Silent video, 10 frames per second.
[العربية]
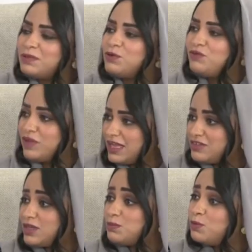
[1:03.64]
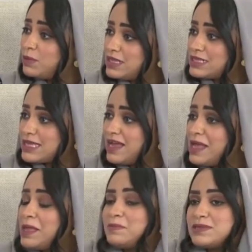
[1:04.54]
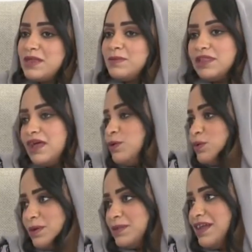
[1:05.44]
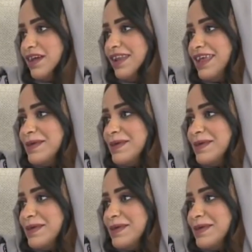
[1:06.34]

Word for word: بتكون في حاجات مميزه بس رمضان هو رمضان